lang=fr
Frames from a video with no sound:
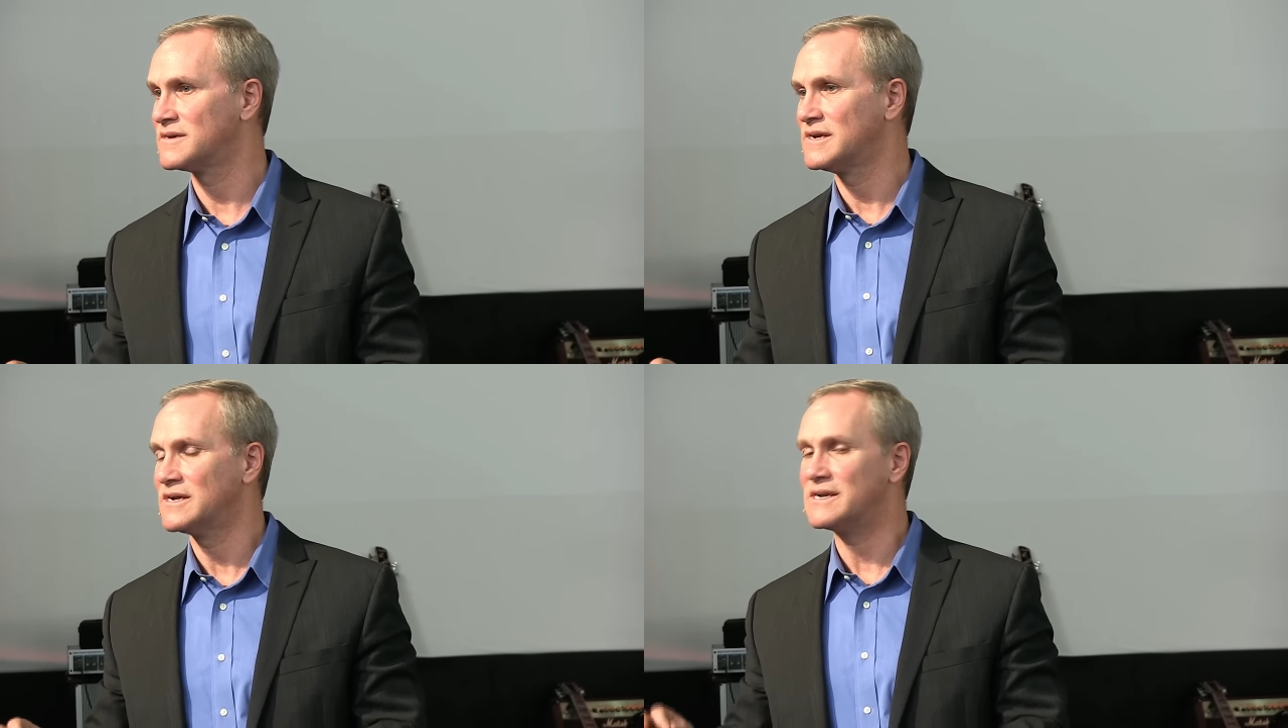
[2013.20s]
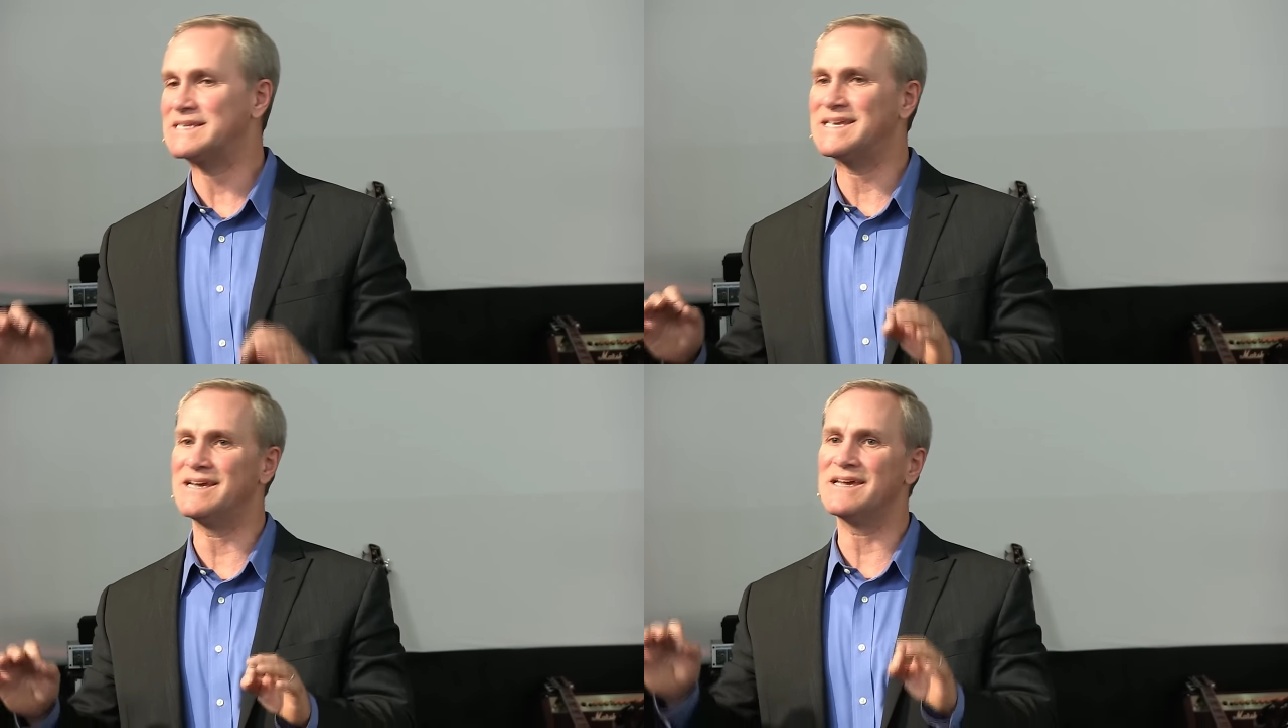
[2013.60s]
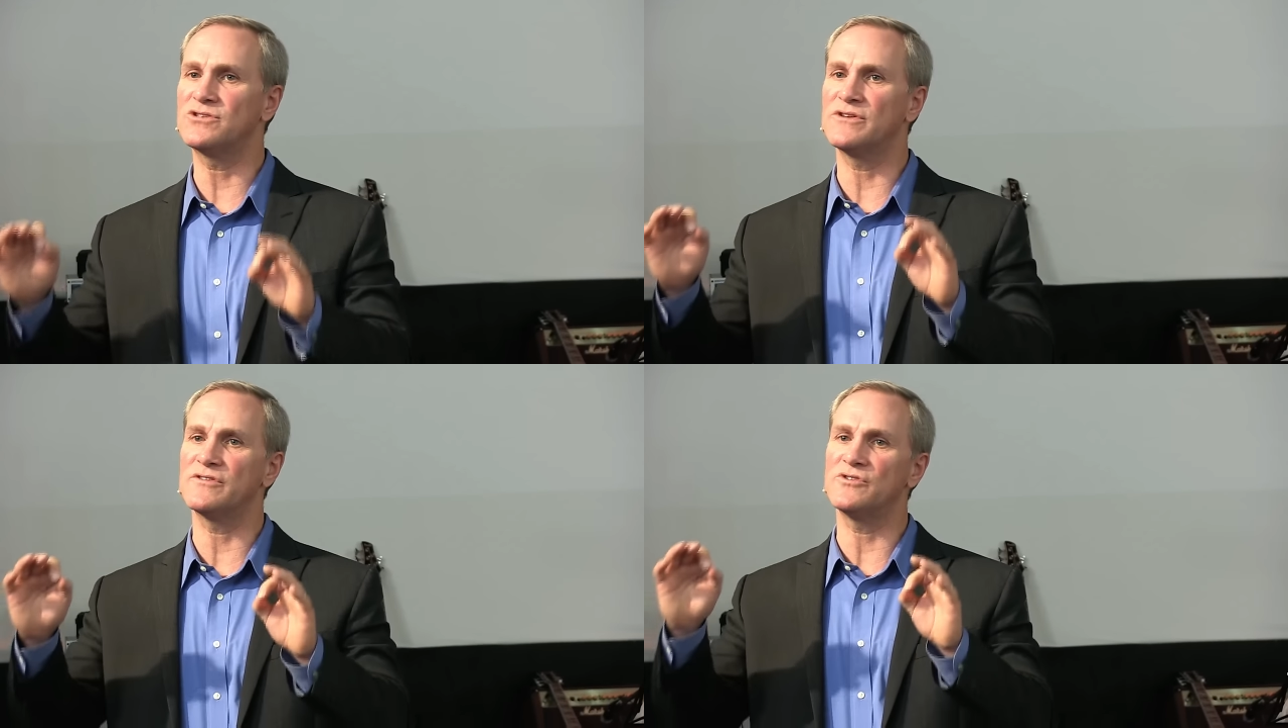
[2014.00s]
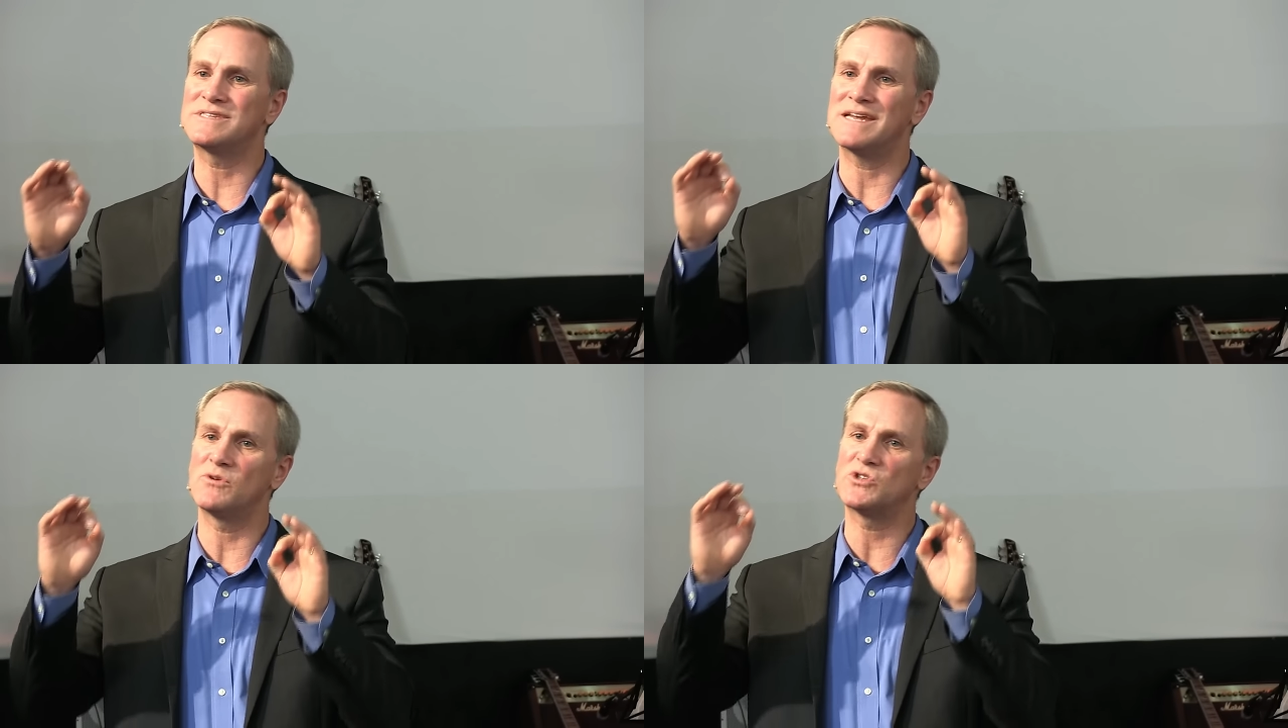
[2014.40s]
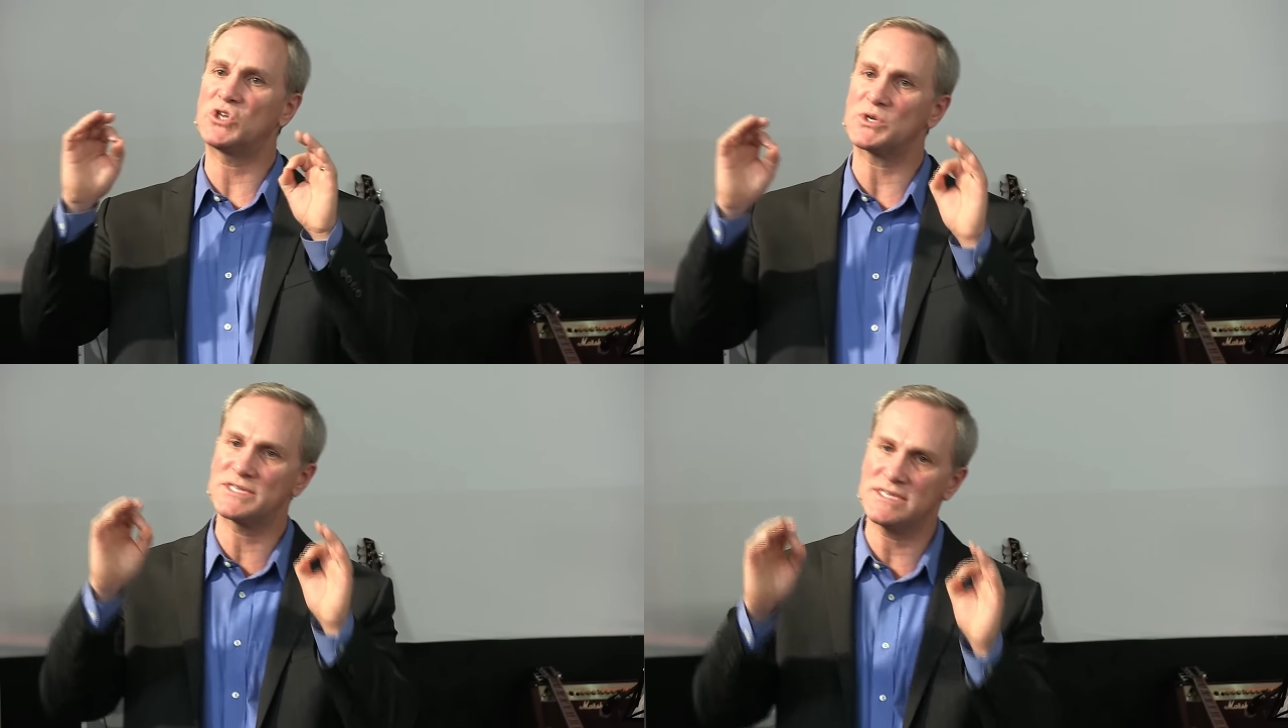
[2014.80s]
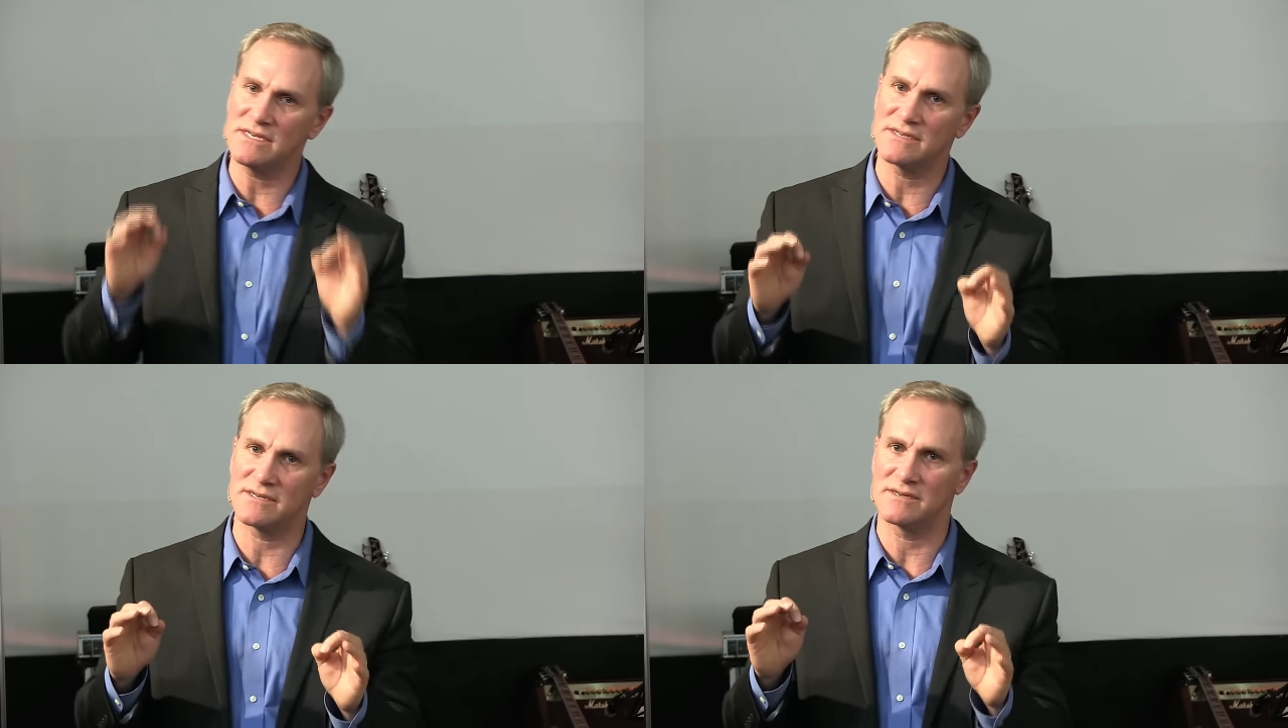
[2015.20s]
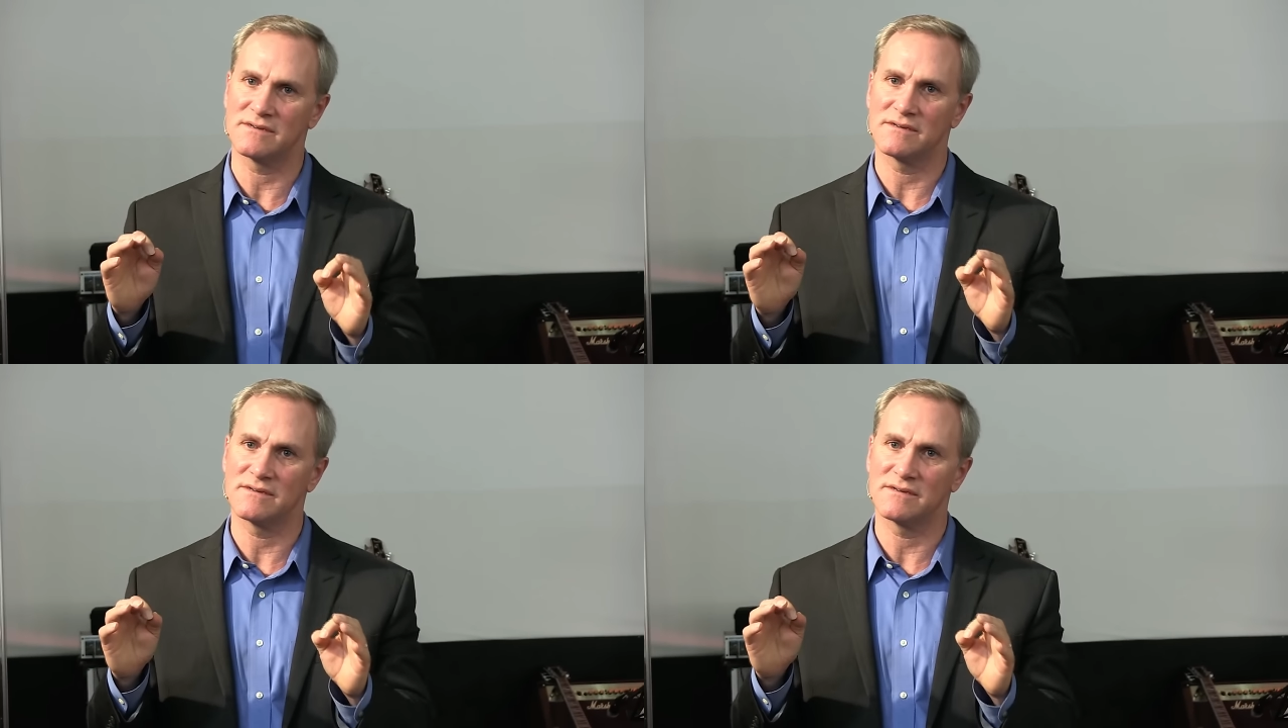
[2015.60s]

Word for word: La terre est devenue tellement toxique